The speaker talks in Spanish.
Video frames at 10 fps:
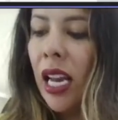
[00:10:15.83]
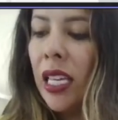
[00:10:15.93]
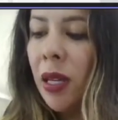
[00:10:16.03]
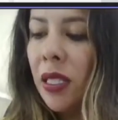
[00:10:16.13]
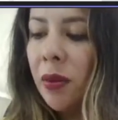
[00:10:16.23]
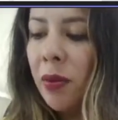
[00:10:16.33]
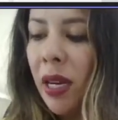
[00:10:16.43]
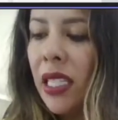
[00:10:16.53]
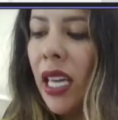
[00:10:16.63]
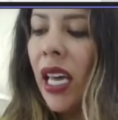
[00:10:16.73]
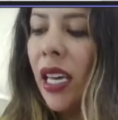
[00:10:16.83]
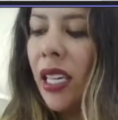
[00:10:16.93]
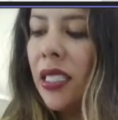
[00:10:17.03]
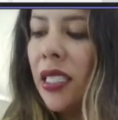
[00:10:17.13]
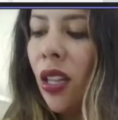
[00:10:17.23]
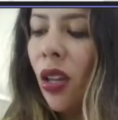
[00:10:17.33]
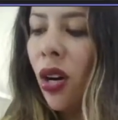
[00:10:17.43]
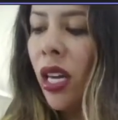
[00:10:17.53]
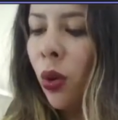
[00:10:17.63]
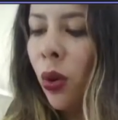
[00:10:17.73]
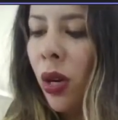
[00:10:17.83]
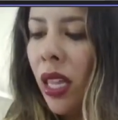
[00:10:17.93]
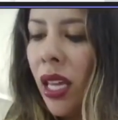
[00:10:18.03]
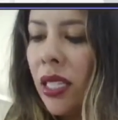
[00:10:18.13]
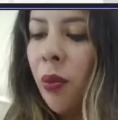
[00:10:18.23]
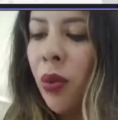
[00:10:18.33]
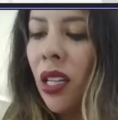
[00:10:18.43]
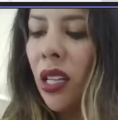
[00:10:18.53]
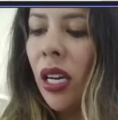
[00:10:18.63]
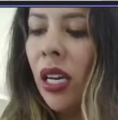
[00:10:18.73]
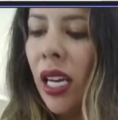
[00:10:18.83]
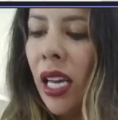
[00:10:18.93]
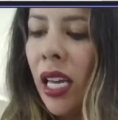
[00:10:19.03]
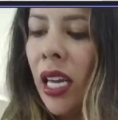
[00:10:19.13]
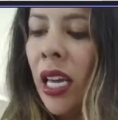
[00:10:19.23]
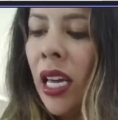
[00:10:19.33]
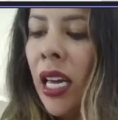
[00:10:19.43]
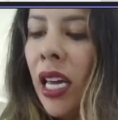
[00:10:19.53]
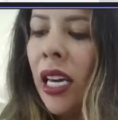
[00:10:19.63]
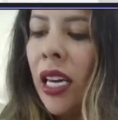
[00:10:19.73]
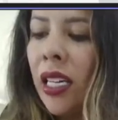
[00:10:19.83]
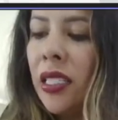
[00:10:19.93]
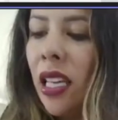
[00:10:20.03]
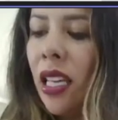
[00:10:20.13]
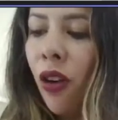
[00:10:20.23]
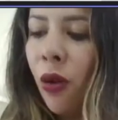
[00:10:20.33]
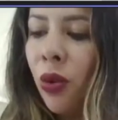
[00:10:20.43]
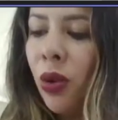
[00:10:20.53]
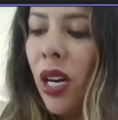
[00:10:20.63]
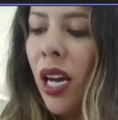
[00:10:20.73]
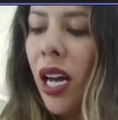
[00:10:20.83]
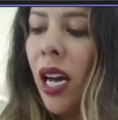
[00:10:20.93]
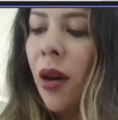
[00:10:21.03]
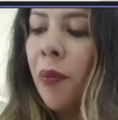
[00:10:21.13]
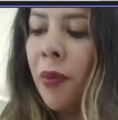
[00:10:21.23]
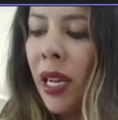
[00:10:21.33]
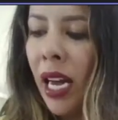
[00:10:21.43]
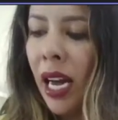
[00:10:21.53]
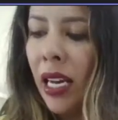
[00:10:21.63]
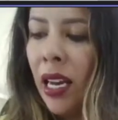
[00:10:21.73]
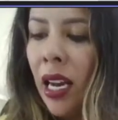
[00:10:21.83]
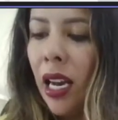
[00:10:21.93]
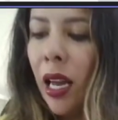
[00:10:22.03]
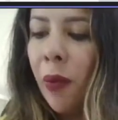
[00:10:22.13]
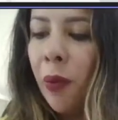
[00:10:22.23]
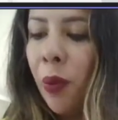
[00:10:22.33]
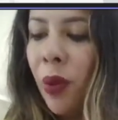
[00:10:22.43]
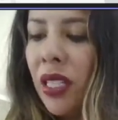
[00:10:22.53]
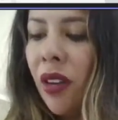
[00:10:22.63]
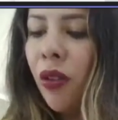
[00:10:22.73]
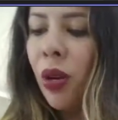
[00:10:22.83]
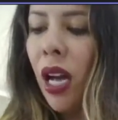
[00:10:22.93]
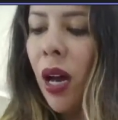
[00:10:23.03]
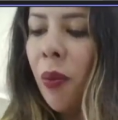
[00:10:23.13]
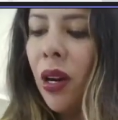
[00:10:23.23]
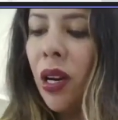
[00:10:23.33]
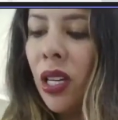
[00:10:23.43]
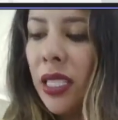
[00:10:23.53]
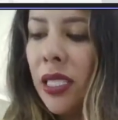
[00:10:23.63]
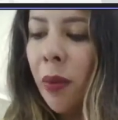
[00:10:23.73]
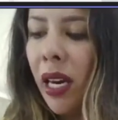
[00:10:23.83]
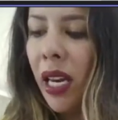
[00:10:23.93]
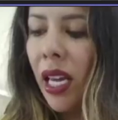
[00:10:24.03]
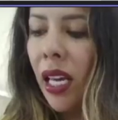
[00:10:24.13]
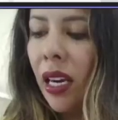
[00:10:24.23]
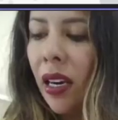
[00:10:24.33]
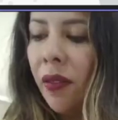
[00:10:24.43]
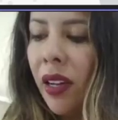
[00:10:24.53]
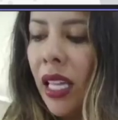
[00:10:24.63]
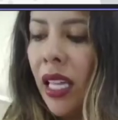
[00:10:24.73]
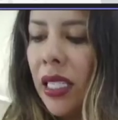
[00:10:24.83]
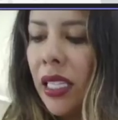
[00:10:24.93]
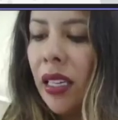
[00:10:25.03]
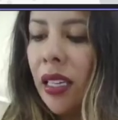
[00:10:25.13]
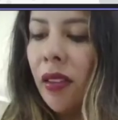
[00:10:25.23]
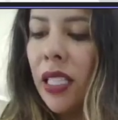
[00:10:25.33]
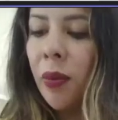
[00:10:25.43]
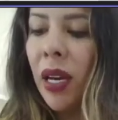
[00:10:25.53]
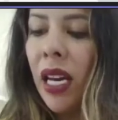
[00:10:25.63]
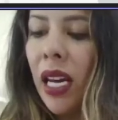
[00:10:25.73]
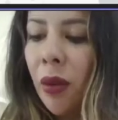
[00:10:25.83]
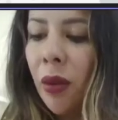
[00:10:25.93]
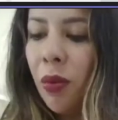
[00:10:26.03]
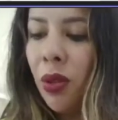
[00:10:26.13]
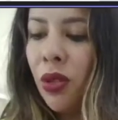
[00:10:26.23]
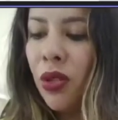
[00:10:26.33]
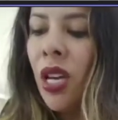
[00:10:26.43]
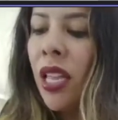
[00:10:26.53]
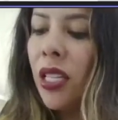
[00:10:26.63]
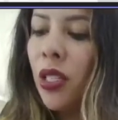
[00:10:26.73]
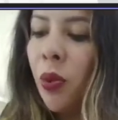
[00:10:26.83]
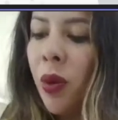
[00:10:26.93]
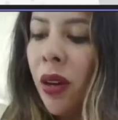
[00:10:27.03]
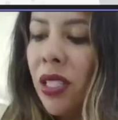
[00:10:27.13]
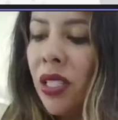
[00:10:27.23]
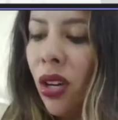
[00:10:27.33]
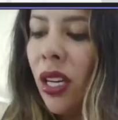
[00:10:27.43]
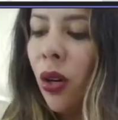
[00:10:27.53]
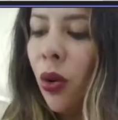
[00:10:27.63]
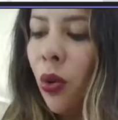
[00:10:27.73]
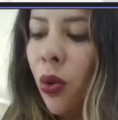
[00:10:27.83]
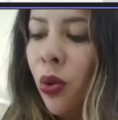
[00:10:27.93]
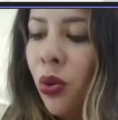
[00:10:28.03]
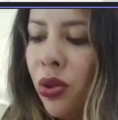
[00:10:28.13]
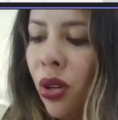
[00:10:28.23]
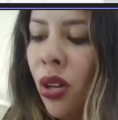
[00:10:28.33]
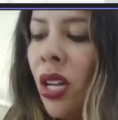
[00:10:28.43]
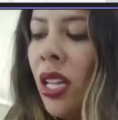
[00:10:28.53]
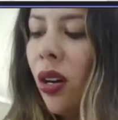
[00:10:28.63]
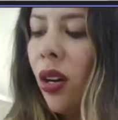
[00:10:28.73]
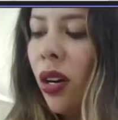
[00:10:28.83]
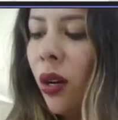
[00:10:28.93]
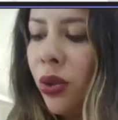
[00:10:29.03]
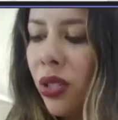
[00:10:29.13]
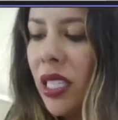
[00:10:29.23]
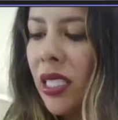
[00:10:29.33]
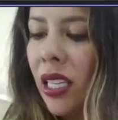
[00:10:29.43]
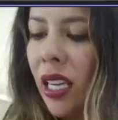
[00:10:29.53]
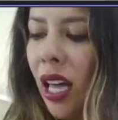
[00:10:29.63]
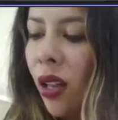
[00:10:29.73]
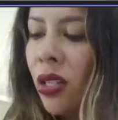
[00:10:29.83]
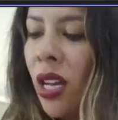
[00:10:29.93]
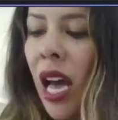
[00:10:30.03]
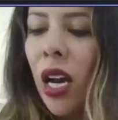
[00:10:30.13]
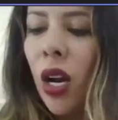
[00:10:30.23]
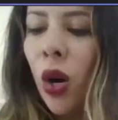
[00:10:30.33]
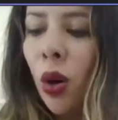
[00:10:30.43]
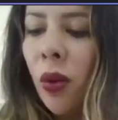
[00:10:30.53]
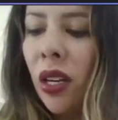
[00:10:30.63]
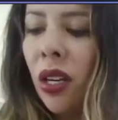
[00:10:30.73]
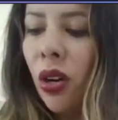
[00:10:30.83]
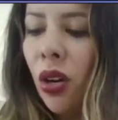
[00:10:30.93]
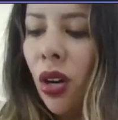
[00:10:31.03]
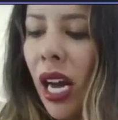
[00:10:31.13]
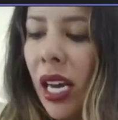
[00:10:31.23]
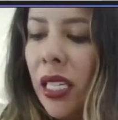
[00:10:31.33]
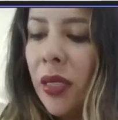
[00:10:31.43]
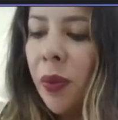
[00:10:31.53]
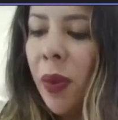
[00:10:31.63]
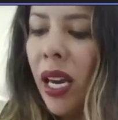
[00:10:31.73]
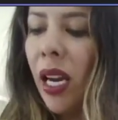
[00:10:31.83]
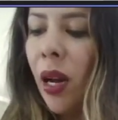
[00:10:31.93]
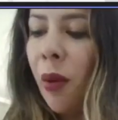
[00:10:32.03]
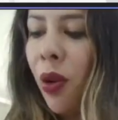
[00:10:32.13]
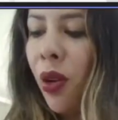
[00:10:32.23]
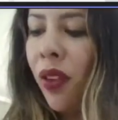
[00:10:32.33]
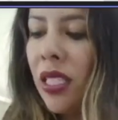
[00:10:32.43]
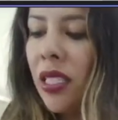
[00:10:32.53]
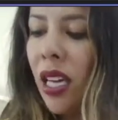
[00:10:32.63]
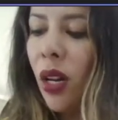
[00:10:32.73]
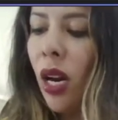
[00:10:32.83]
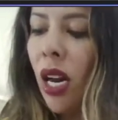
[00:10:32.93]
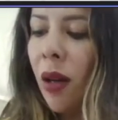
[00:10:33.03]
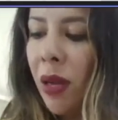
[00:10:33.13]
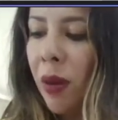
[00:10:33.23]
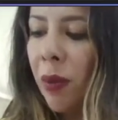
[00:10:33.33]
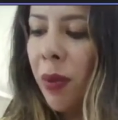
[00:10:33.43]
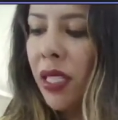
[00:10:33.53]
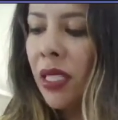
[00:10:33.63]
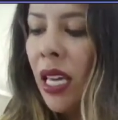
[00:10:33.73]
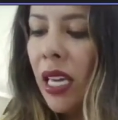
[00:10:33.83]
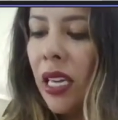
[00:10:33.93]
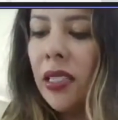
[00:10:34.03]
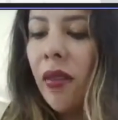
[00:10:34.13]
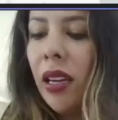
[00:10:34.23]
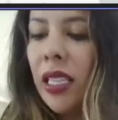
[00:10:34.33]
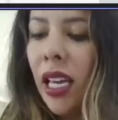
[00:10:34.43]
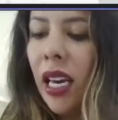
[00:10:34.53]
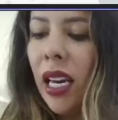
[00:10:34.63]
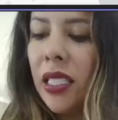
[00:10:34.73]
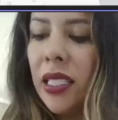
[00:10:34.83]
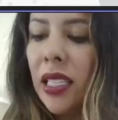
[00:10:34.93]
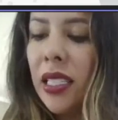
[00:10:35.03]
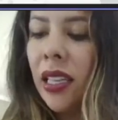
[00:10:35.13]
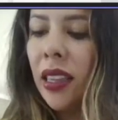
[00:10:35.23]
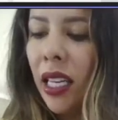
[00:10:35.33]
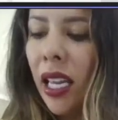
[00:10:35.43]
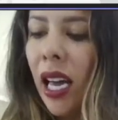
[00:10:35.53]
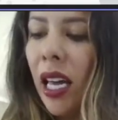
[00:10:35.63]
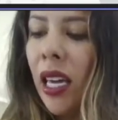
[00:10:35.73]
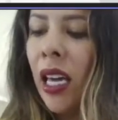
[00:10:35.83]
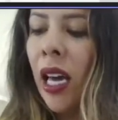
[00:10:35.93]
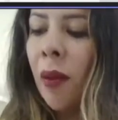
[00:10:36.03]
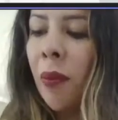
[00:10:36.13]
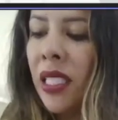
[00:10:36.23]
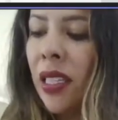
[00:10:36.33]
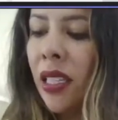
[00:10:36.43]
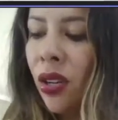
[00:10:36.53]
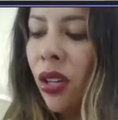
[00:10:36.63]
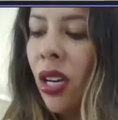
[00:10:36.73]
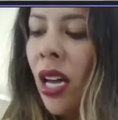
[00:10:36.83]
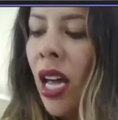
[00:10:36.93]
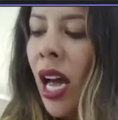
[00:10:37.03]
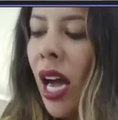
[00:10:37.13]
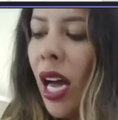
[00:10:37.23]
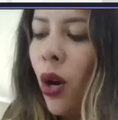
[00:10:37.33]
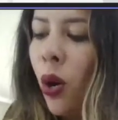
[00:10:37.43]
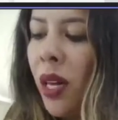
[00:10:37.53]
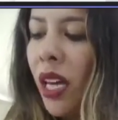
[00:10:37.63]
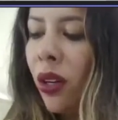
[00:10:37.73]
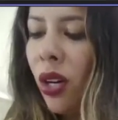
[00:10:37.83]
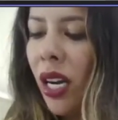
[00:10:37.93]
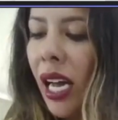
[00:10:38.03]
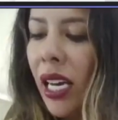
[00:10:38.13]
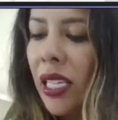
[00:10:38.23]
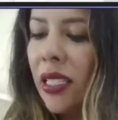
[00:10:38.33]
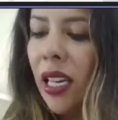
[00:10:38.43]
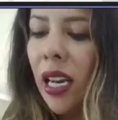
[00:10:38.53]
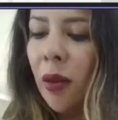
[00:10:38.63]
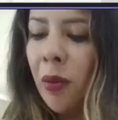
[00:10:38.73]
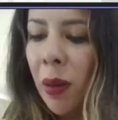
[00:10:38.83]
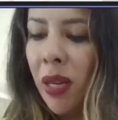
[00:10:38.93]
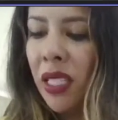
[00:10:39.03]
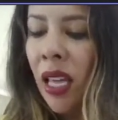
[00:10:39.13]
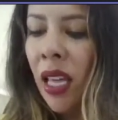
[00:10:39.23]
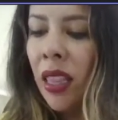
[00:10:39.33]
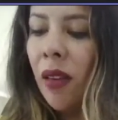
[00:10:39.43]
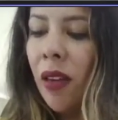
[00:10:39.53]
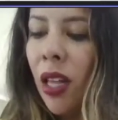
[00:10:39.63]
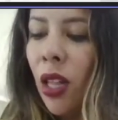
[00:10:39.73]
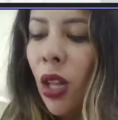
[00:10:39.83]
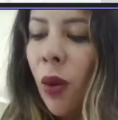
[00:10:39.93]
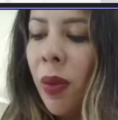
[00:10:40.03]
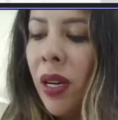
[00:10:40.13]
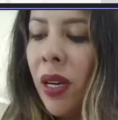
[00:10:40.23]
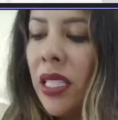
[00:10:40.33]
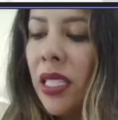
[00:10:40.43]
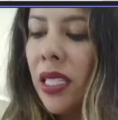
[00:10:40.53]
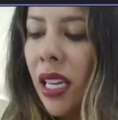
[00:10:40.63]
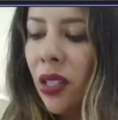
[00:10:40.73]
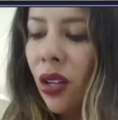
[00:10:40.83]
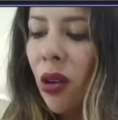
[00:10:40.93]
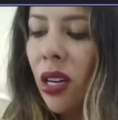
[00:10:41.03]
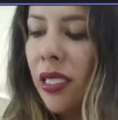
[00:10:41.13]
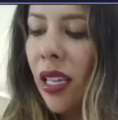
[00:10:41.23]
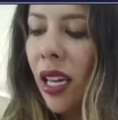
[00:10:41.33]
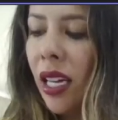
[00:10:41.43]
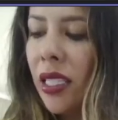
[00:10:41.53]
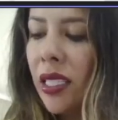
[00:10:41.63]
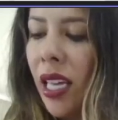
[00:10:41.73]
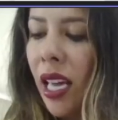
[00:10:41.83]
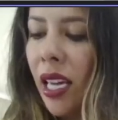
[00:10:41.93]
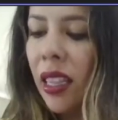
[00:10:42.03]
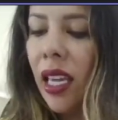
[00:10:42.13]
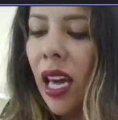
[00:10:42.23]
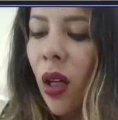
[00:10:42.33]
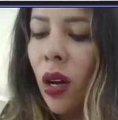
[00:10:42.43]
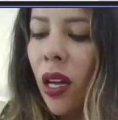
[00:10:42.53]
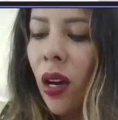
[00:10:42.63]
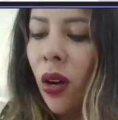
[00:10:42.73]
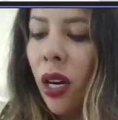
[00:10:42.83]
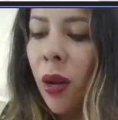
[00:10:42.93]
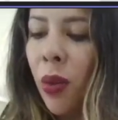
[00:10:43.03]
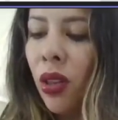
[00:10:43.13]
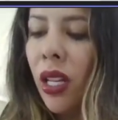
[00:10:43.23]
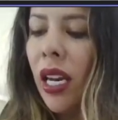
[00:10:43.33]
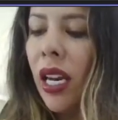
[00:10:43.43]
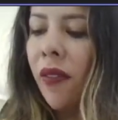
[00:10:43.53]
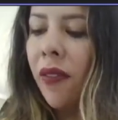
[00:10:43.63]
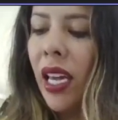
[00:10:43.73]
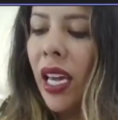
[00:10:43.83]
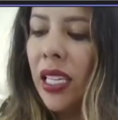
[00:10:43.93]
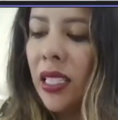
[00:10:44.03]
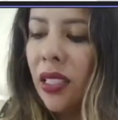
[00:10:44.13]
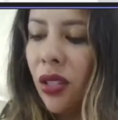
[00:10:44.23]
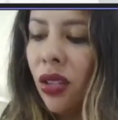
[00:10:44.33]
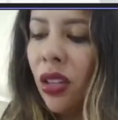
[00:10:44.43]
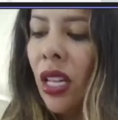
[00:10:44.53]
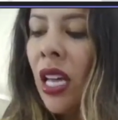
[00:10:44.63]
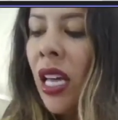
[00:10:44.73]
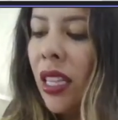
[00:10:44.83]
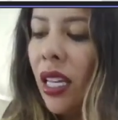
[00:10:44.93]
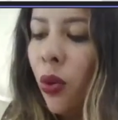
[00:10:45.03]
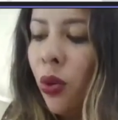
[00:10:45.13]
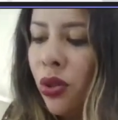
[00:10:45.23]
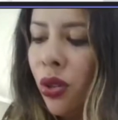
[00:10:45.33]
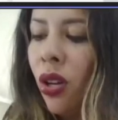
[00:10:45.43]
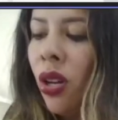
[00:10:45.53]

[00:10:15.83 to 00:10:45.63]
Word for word: las mismas que han sido incluidas en el proyecto de ley enriqueciendo la fórmula legal. Las propuestas formuladas por el congresista Paredes referidas a establecer mecanismos de supervisión del uso de los recursos asignados a los gobiernos locales para el apoyo financiero a las MIPES y establecer la asistencia técnica y capacitación a los gobiernos locales y a las MIPES. Debiendo precisar, señores congresistas, que se ha indicado que corresponde la fiscalización del uso